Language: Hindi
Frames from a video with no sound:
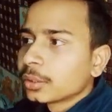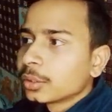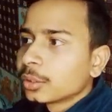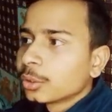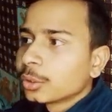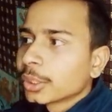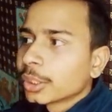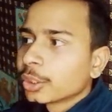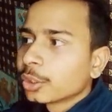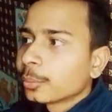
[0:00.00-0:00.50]

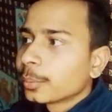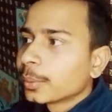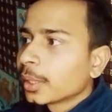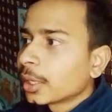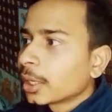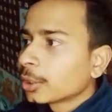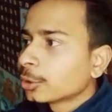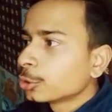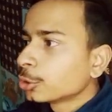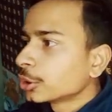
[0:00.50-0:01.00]
ओके तो मेरा
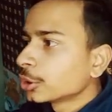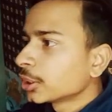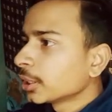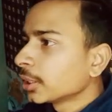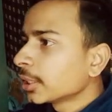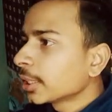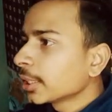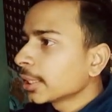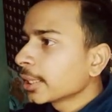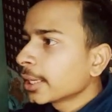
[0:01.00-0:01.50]
दोस्त
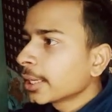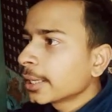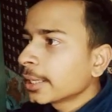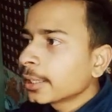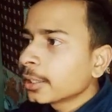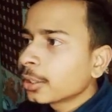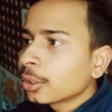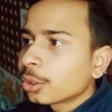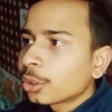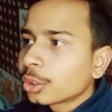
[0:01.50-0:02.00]
अंदर गया है
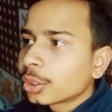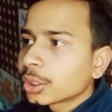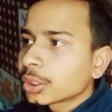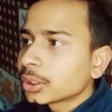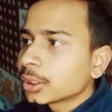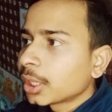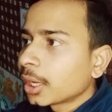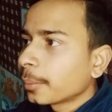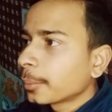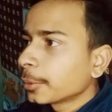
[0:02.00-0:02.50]
और
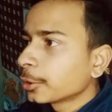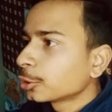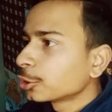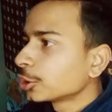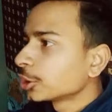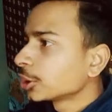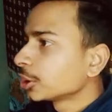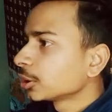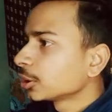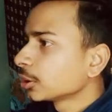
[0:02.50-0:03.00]
हमें कुछ
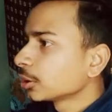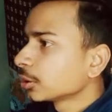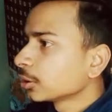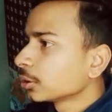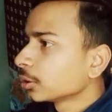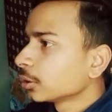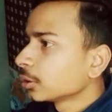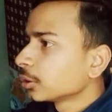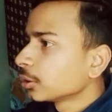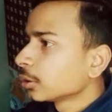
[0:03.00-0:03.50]

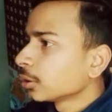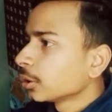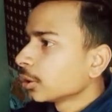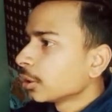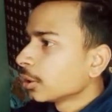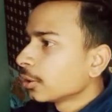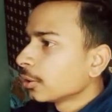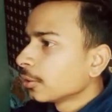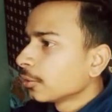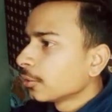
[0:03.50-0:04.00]

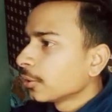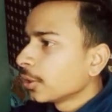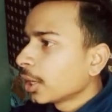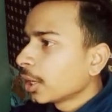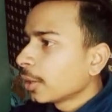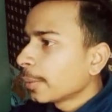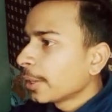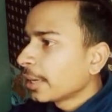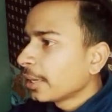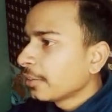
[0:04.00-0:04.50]
फिलहाल
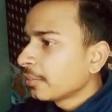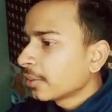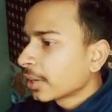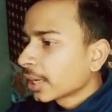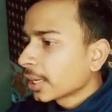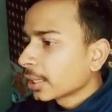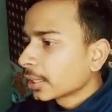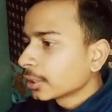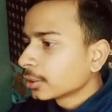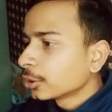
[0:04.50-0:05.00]
मैं एम
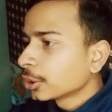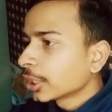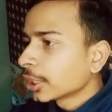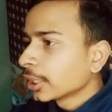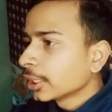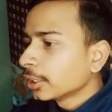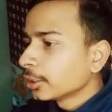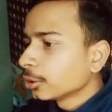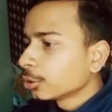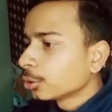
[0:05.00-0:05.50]
वगैरह ओके
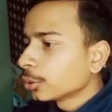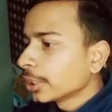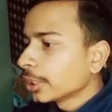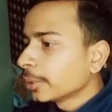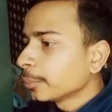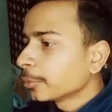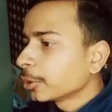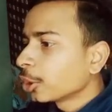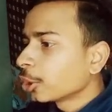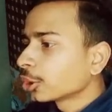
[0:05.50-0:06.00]
तो एम
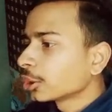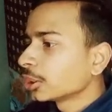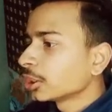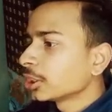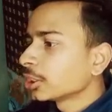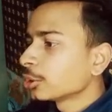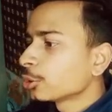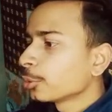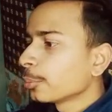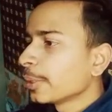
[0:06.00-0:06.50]
द
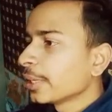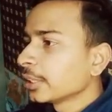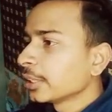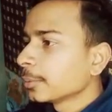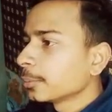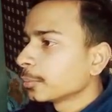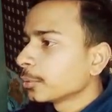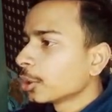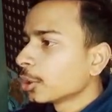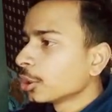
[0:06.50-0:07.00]
जस्ट मेक
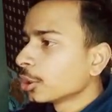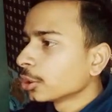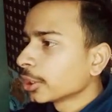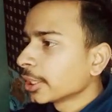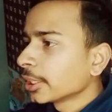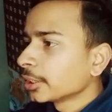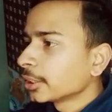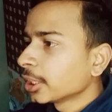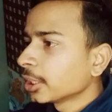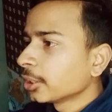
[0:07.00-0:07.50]
दम
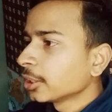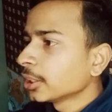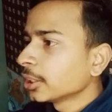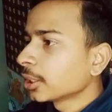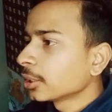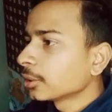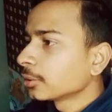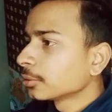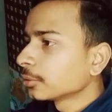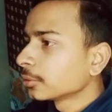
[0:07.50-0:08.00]
ओके चल अंदर
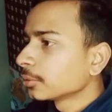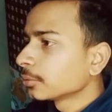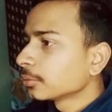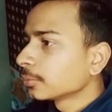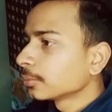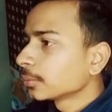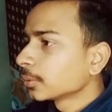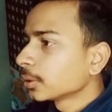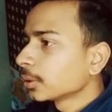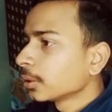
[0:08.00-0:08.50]

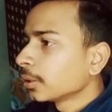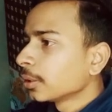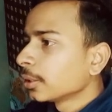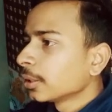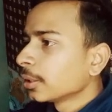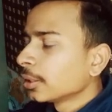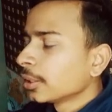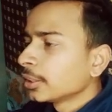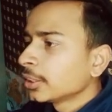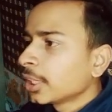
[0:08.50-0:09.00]

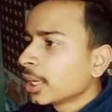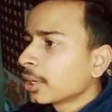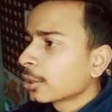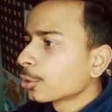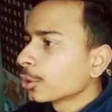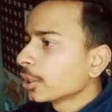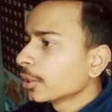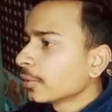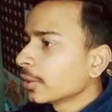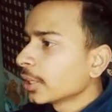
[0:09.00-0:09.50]
यहाँ कोई
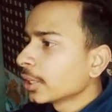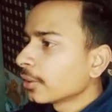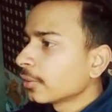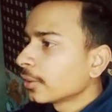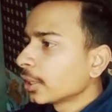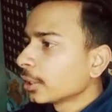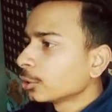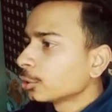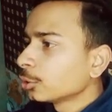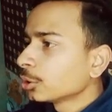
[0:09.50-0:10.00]
नहीं बढ़ेगा
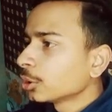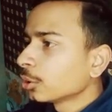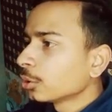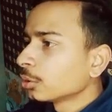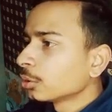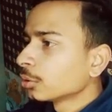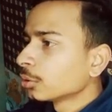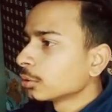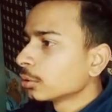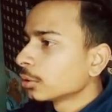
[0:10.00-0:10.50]
फालतू चलो
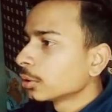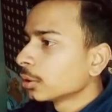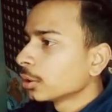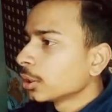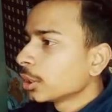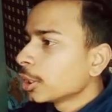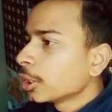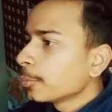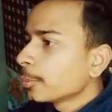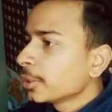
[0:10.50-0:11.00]

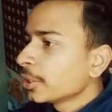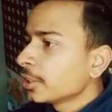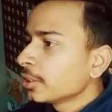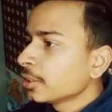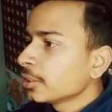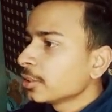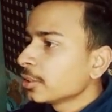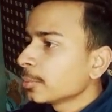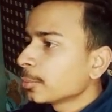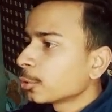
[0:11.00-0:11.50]

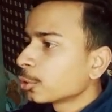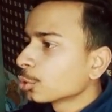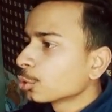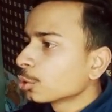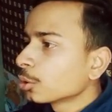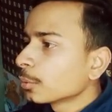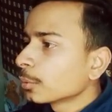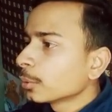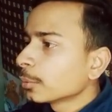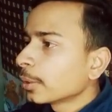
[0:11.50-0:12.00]
पीसी फोड़ दूंगा
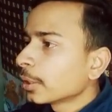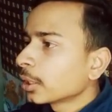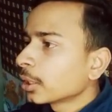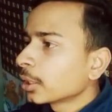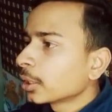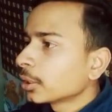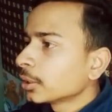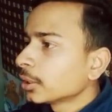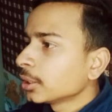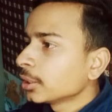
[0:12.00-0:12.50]
मैं तुम्हारा
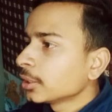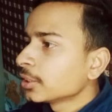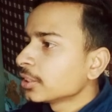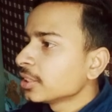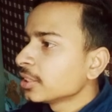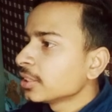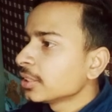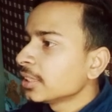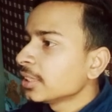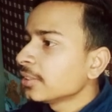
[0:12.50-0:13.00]
ये
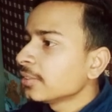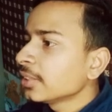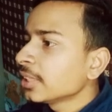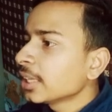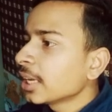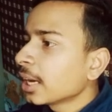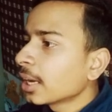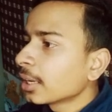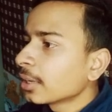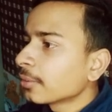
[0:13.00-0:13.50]
सीसीटीवी नहीं
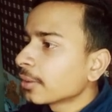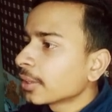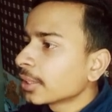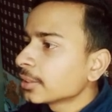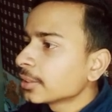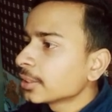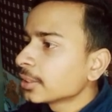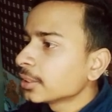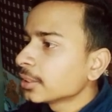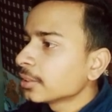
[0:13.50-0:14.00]
खा रहे भाई
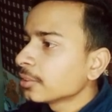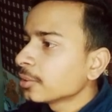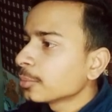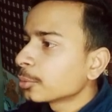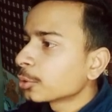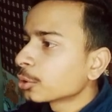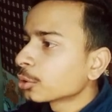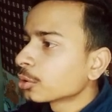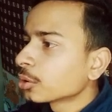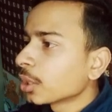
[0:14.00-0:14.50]
सीसीटीवी
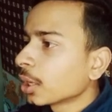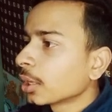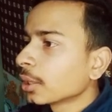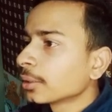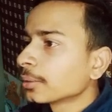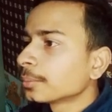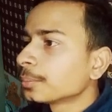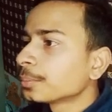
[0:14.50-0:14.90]
फोड़ दूंगा सारा